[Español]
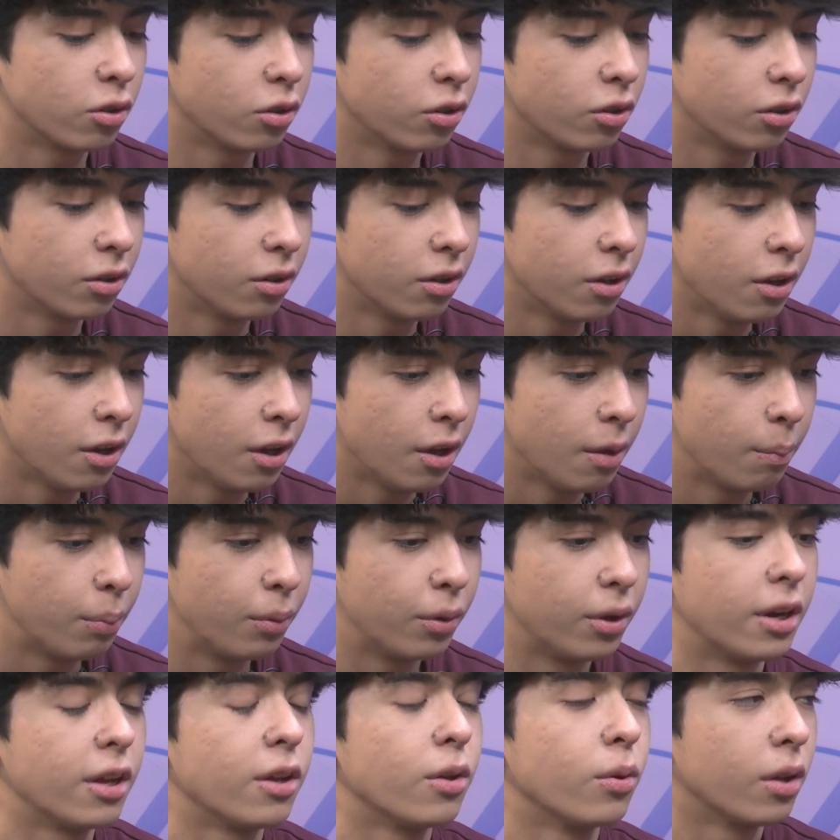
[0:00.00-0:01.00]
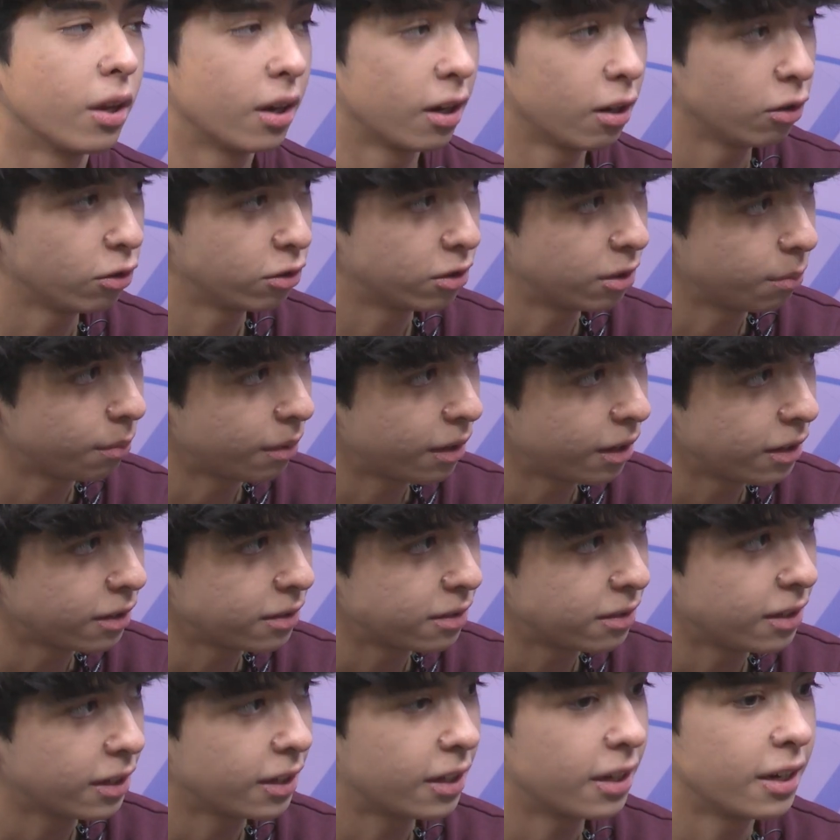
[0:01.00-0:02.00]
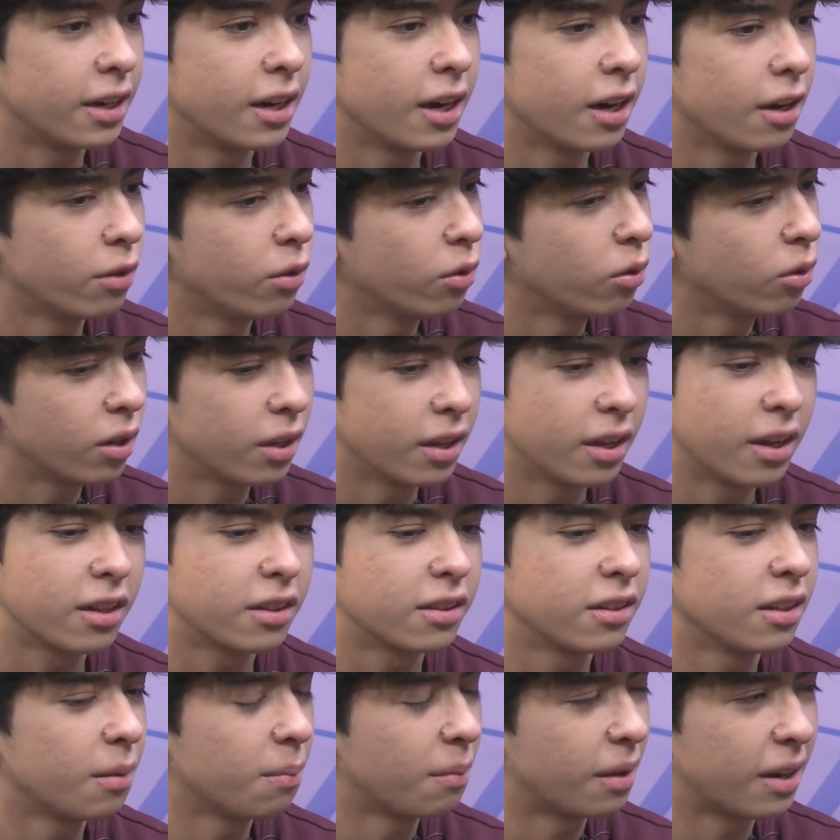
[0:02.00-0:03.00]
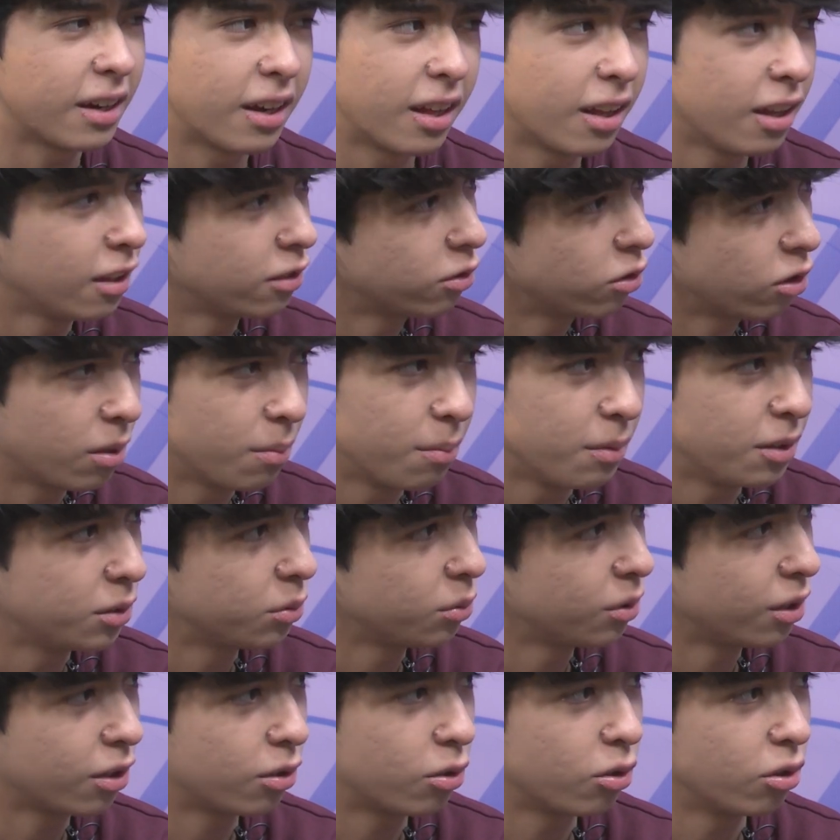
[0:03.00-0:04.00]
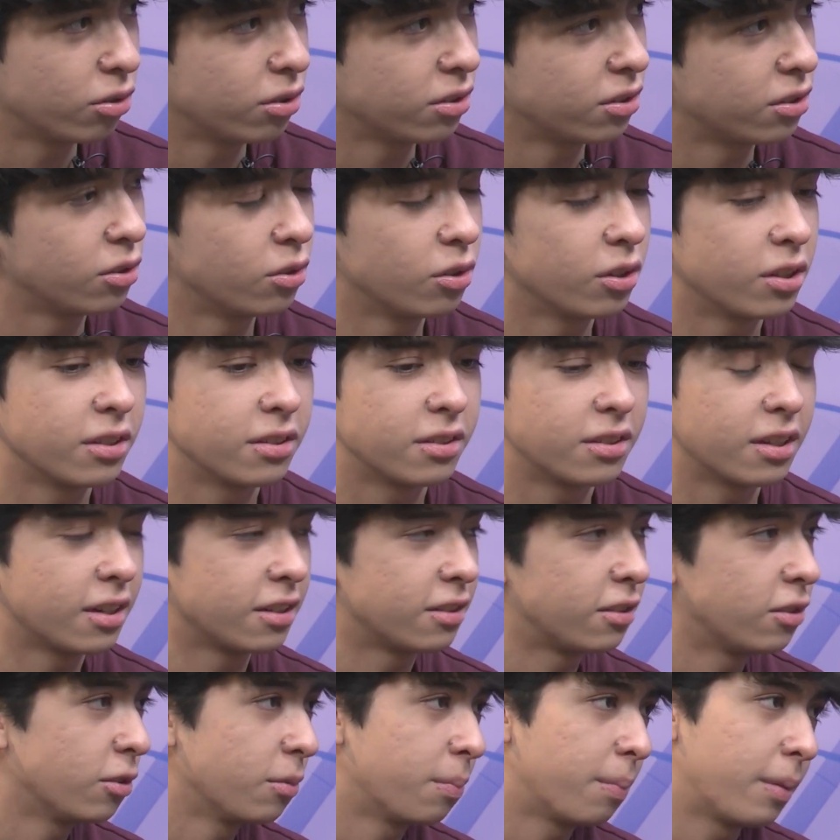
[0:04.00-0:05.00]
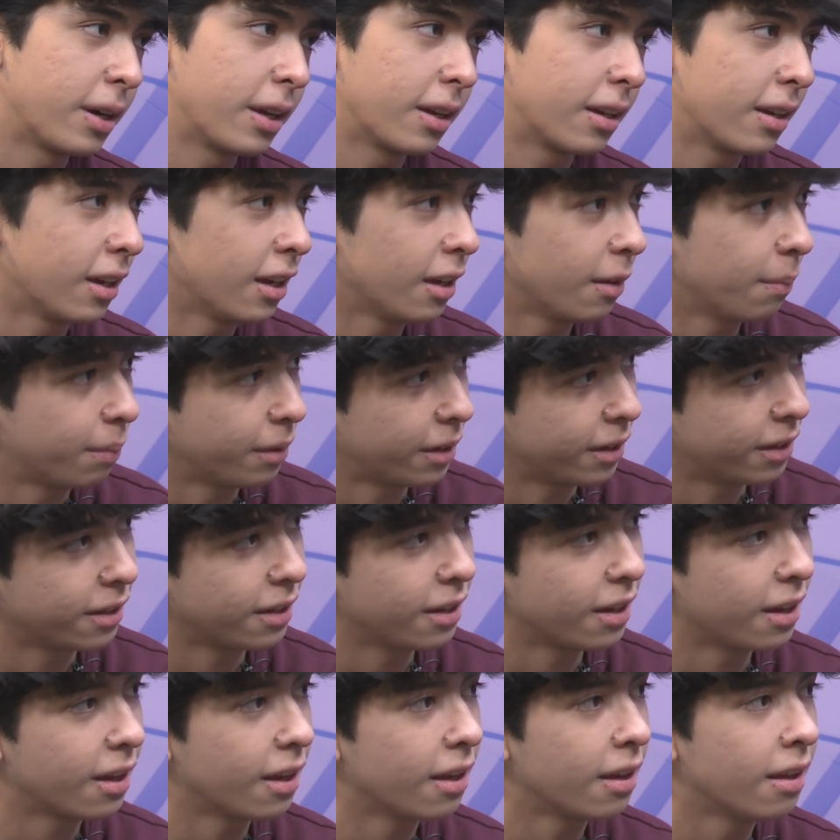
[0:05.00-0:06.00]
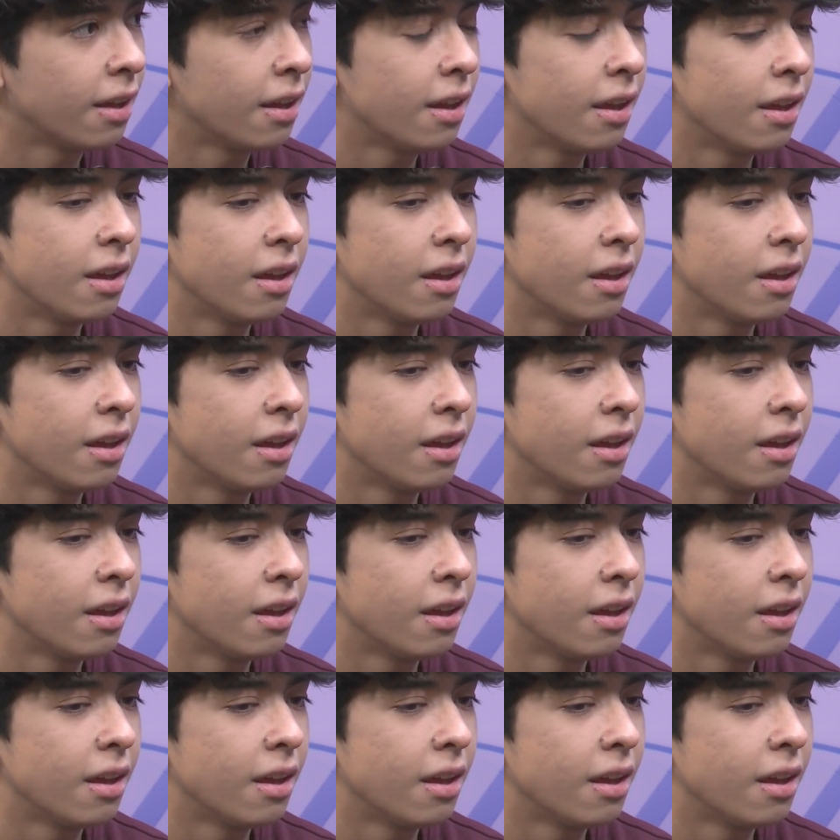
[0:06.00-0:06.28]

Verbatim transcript: con poder ayudar a los demás y en general no quedarte amarrada a solamente una cosa, sino que estar haciendo para acá, para allá,